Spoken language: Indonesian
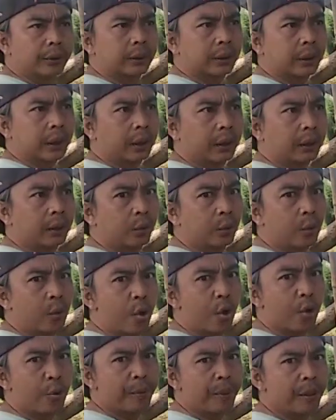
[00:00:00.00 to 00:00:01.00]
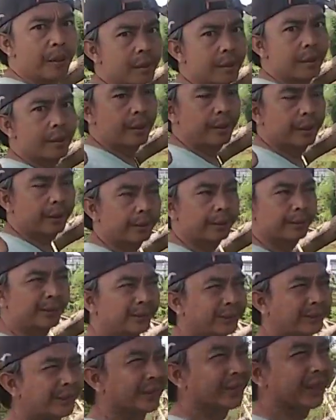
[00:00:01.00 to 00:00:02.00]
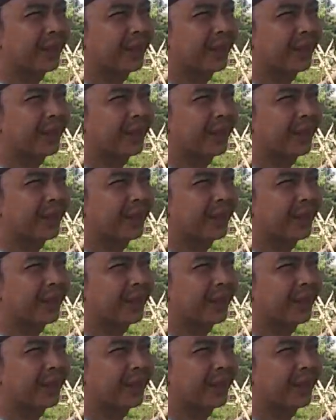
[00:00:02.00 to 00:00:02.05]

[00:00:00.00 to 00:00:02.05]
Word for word: satu hobi salam satu hobi